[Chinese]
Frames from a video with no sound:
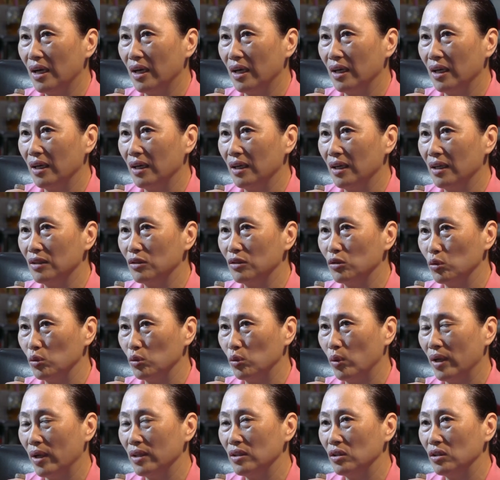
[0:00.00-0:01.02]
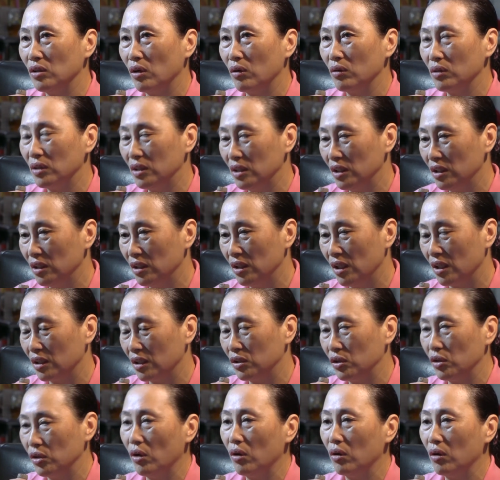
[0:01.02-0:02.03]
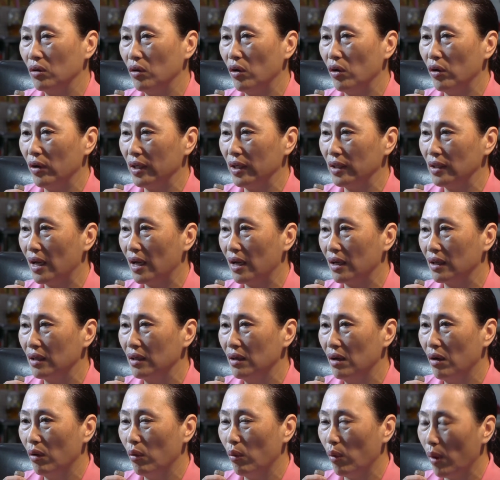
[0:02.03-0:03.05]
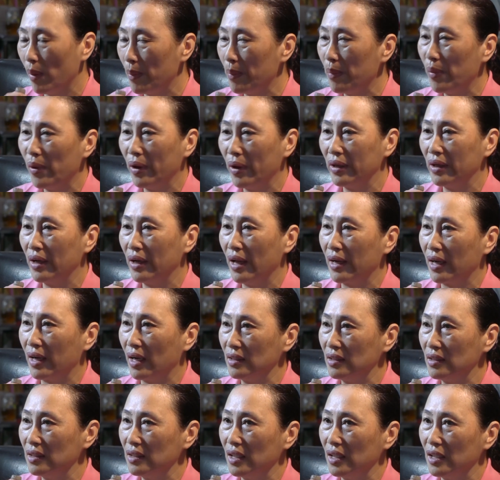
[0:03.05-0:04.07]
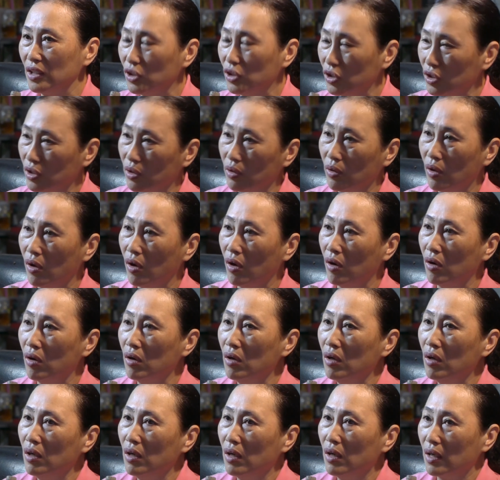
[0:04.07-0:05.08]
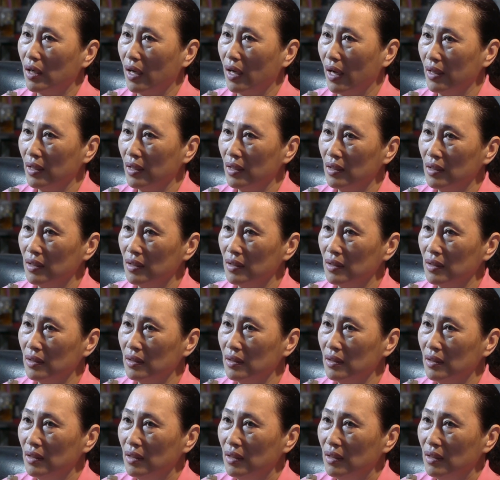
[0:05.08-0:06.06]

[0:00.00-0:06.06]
的资源商、人力商拢会当圆满来甲即个酒吼，伊